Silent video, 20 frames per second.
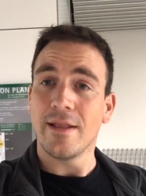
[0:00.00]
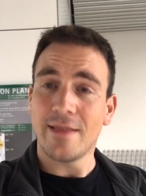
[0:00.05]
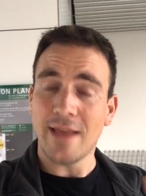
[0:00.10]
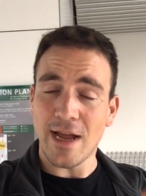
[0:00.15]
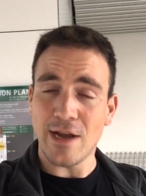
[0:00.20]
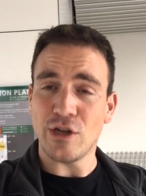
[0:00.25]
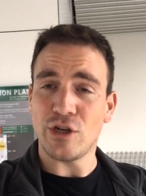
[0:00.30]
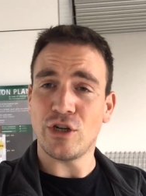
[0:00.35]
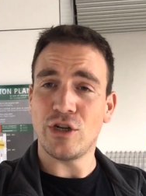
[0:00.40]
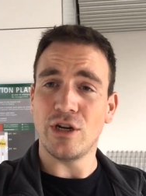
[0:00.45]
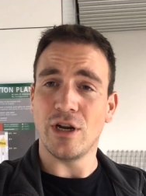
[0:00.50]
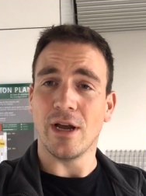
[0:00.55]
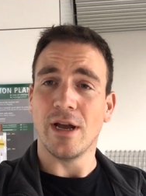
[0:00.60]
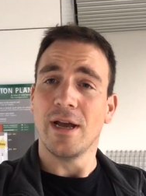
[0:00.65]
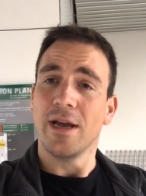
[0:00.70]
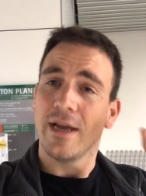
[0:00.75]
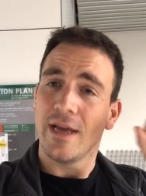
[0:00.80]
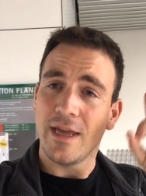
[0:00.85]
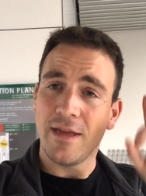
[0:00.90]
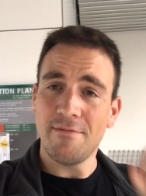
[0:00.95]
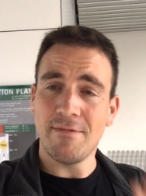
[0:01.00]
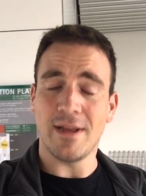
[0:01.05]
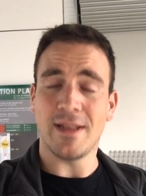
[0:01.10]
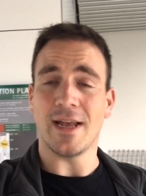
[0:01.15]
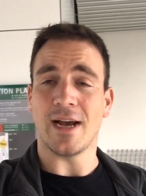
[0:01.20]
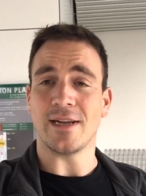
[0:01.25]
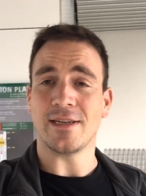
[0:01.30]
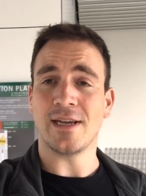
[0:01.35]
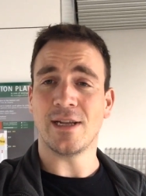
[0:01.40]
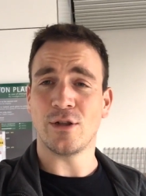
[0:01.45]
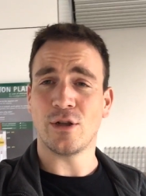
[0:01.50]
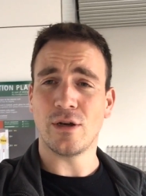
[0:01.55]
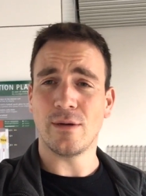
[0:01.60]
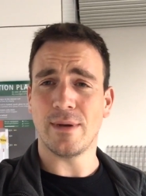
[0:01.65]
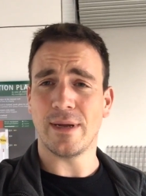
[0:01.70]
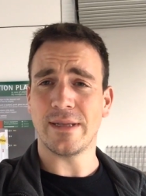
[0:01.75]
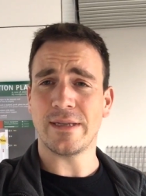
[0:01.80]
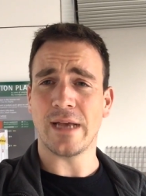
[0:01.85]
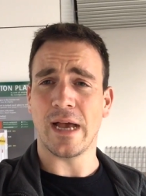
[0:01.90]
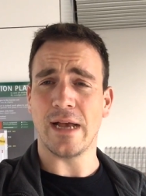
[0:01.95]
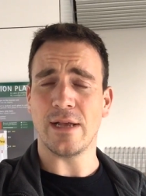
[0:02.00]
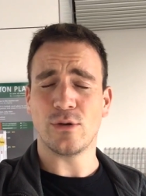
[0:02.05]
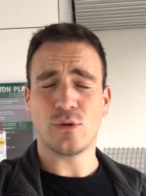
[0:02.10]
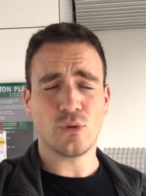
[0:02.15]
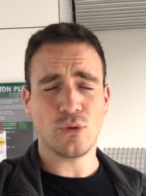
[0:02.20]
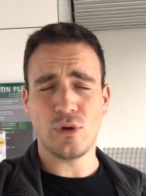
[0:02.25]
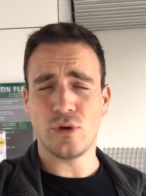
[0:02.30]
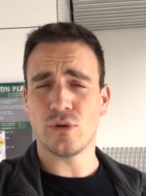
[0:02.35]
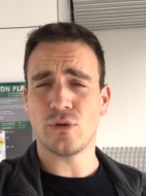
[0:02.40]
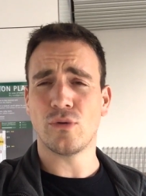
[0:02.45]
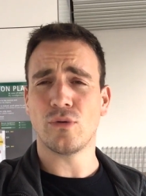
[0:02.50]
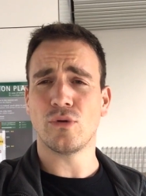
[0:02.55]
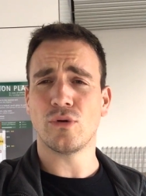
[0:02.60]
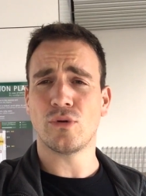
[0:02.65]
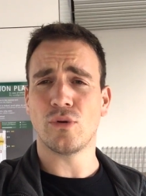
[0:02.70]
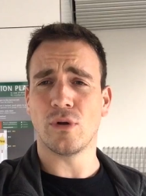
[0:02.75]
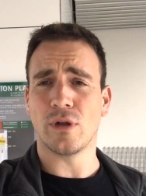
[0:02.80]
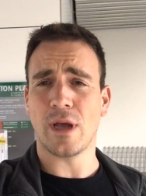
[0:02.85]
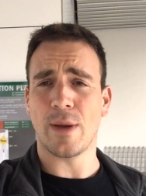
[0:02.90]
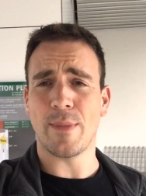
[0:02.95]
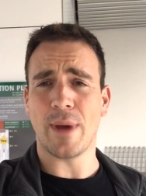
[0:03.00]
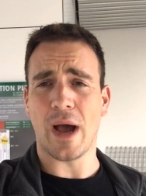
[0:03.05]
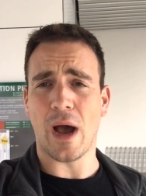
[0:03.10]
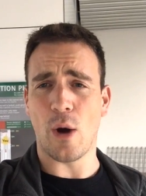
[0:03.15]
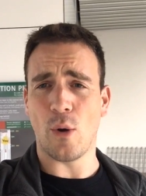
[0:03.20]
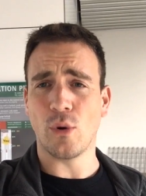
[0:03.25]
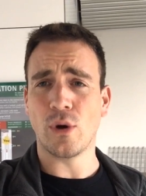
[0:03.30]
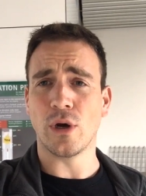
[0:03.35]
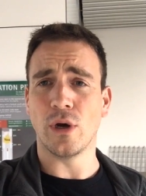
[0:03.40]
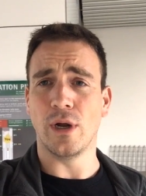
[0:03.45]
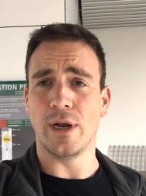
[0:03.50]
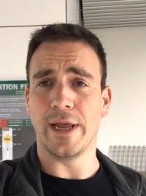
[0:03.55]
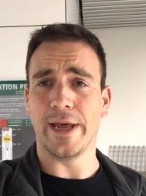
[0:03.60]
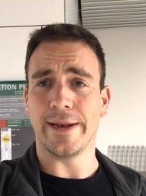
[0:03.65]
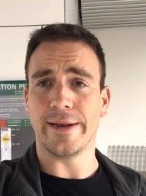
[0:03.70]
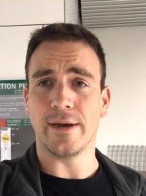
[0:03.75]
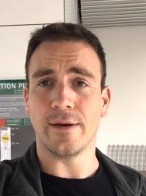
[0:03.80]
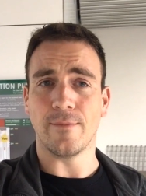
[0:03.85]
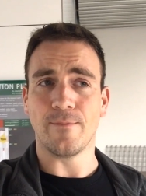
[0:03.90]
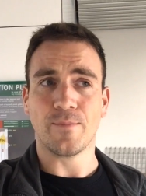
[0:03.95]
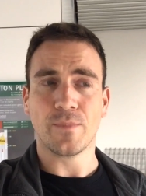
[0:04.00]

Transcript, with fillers: 但是因为打仗特别惨，所以说他们好可怜呐。